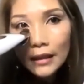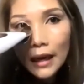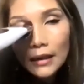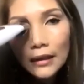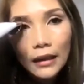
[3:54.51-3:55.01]

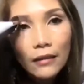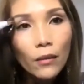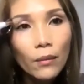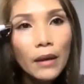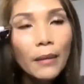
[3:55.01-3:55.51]
sát những cái
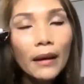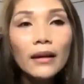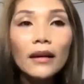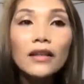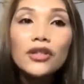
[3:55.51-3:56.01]
vùng mi mắt
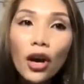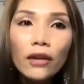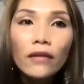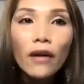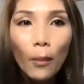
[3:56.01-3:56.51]
đừng có cho
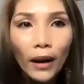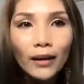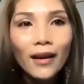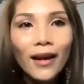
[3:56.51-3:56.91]
nó vào mắt